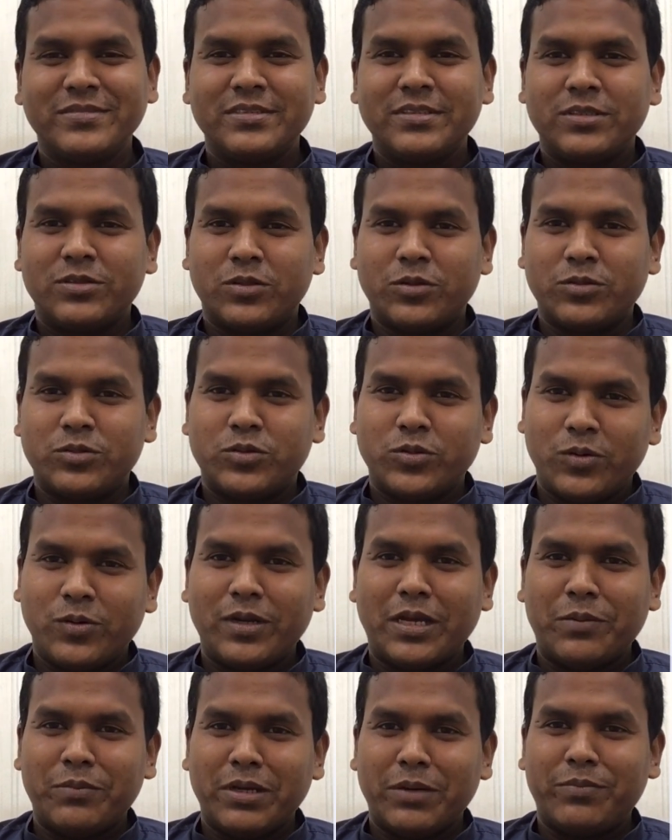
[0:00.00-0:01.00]
তো চলুন
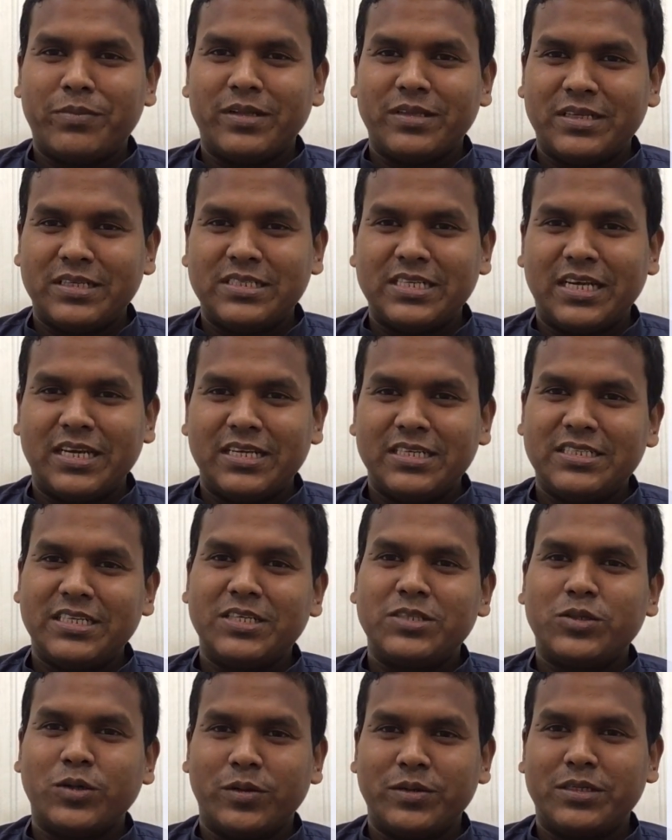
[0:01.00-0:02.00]
আমি আপনাদের জানাই সেই
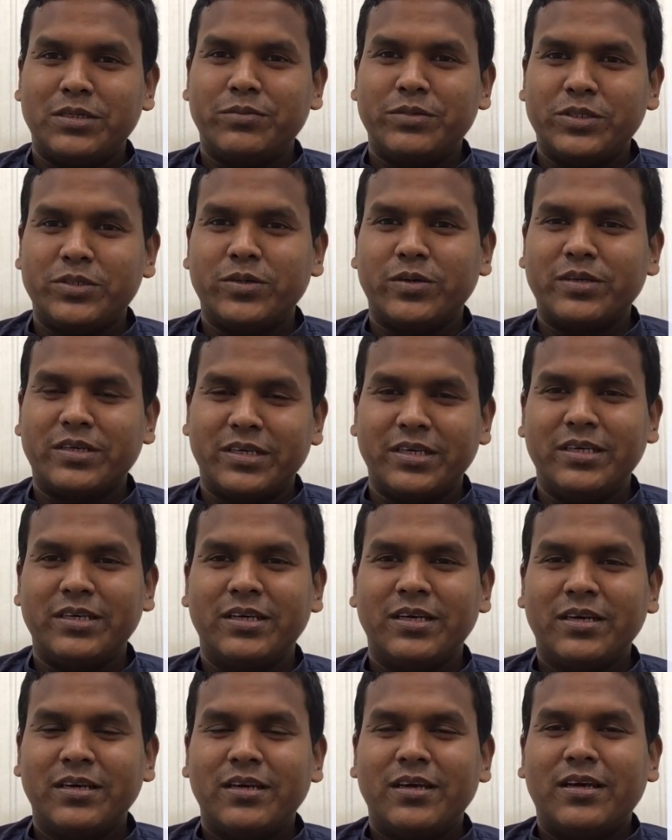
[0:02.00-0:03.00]
ছয়টি বিষয় কি
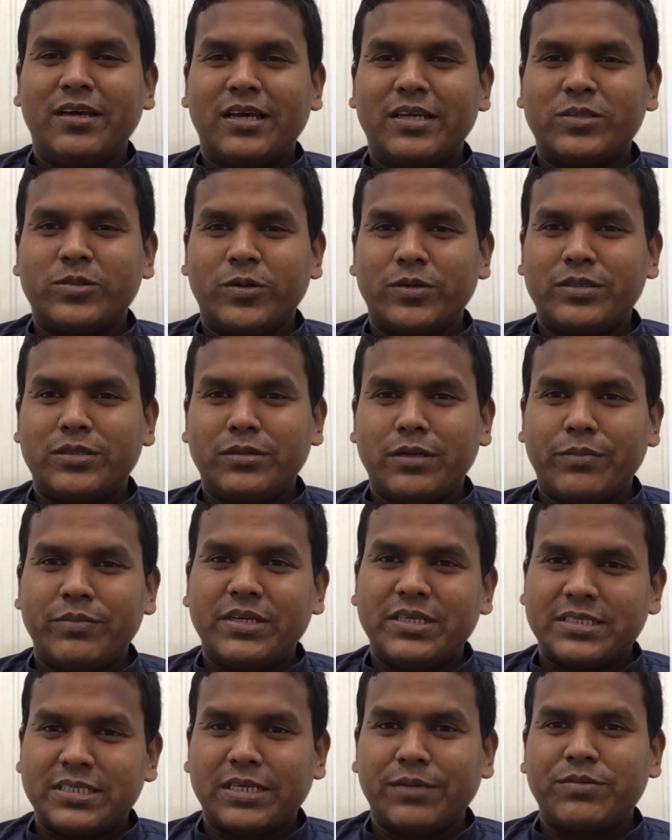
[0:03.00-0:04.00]
ছয়টি আমি
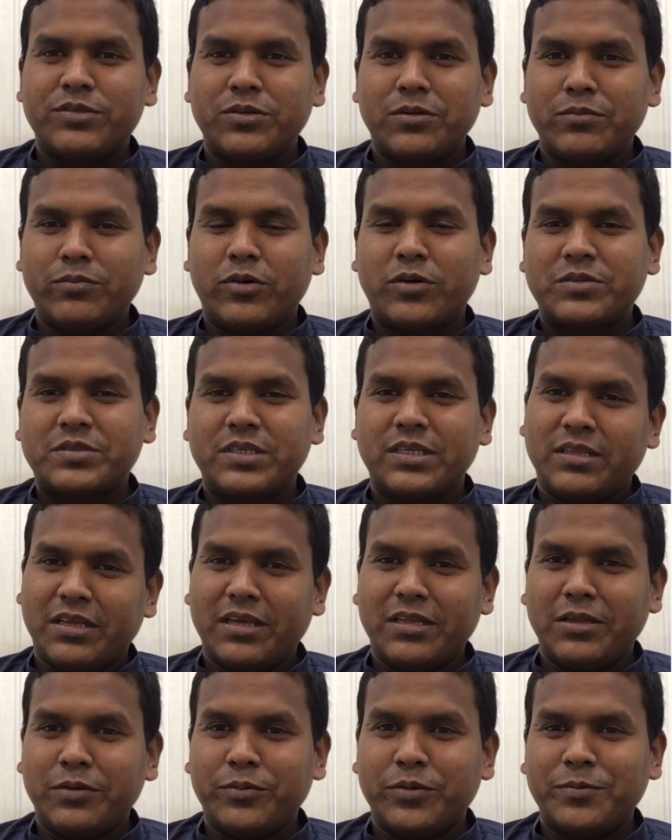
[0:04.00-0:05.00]
ডিসক্রিপশন বক্সে
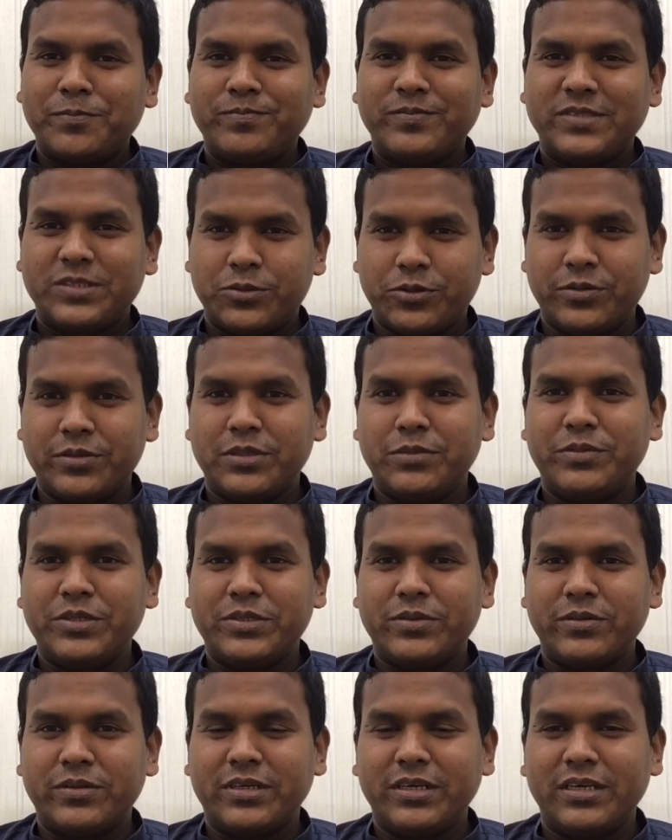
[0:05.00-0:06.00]
দিয়ে দিব ছয়টি
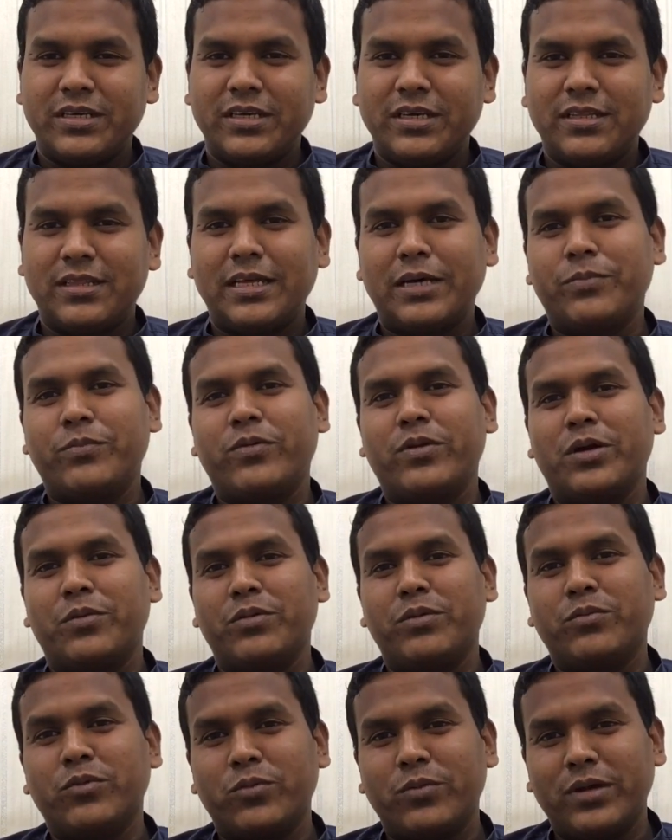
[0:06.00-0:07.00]
বিষয় কি কি তারপর
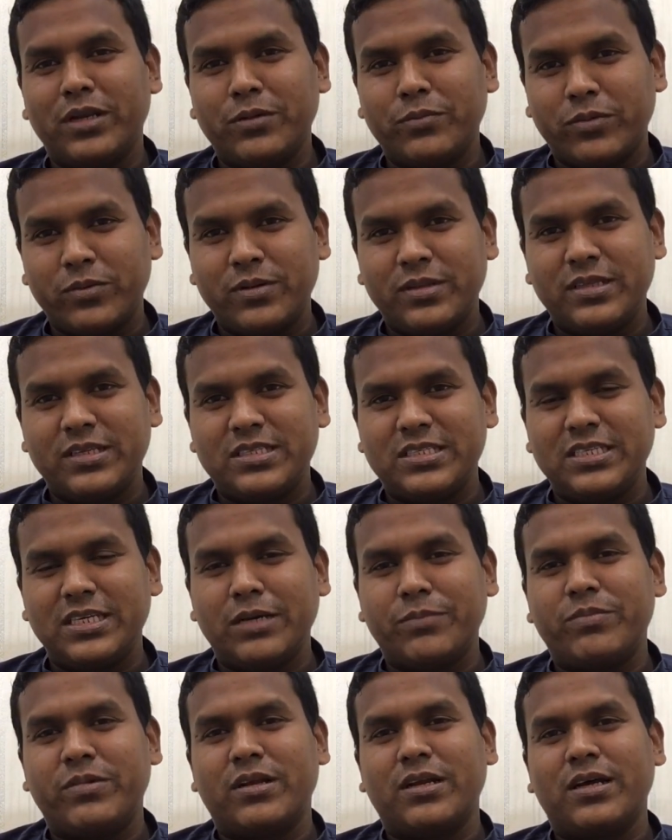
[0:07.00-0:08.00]
আমি মোবাইলে বলে দিচ্ছি
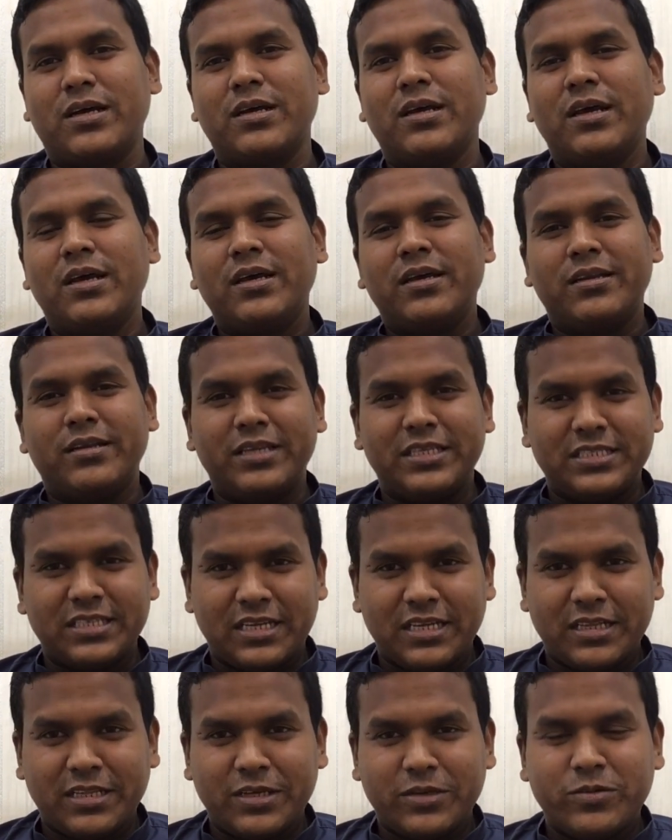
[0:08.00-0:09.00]
আপনারা
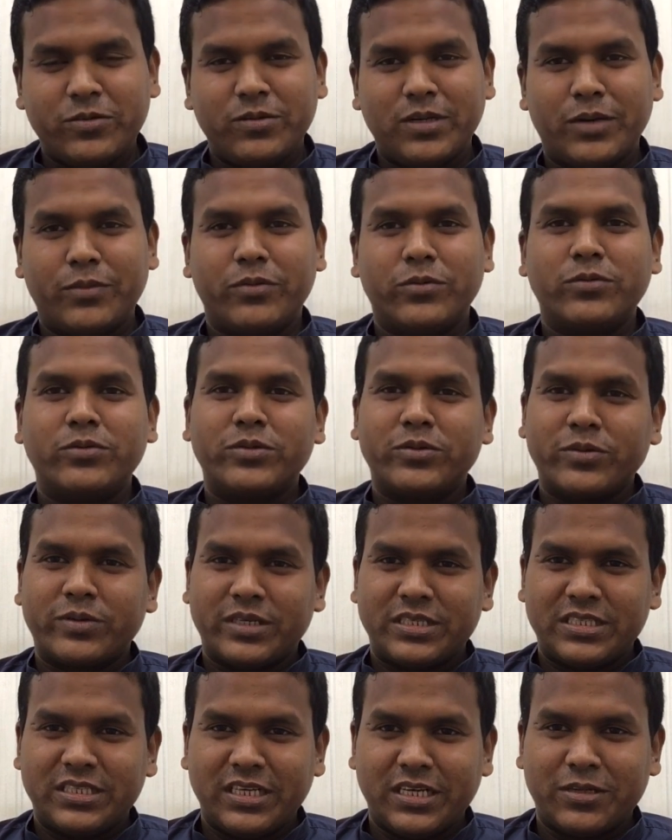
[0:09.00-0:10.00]
নিজেরা দেখুন এবং অন্যকে
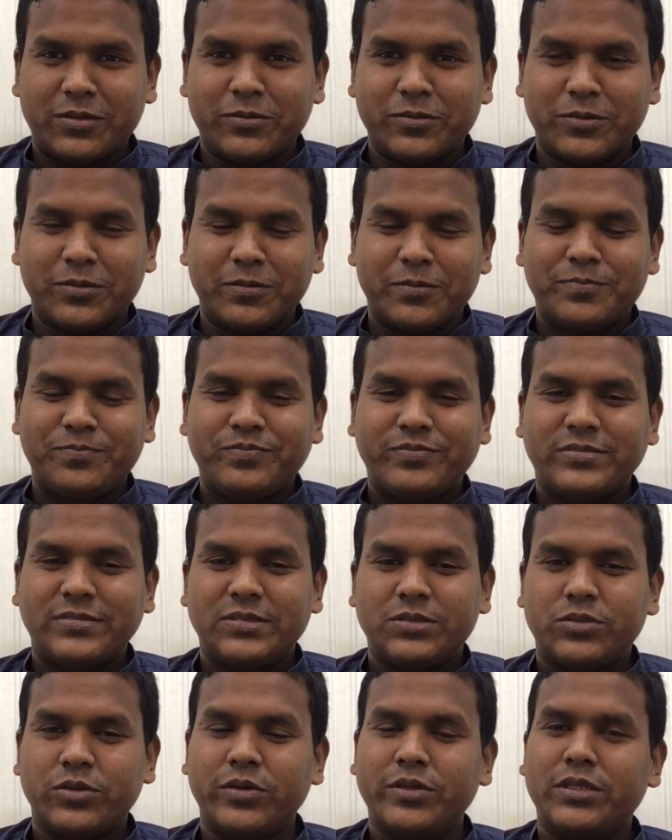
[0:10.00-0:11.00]
শেয়ার করুন
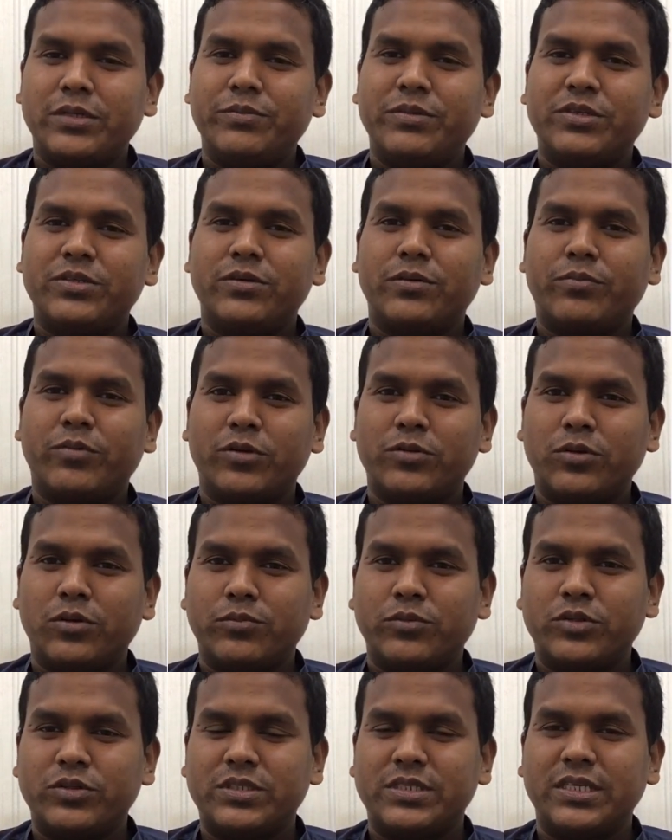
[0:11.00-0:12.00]
ছয়টি বিষয় প্রথম
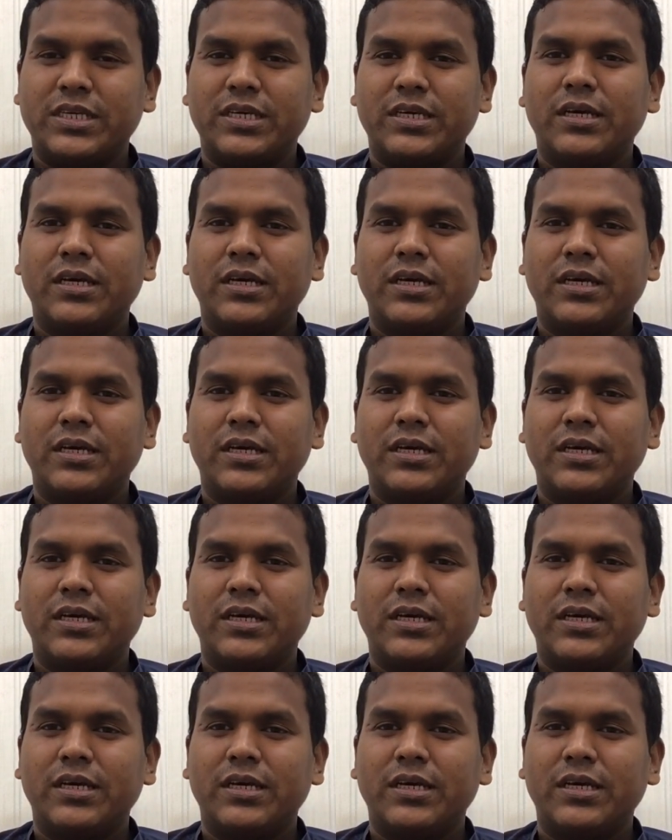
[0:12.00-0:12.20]
হচ্ছে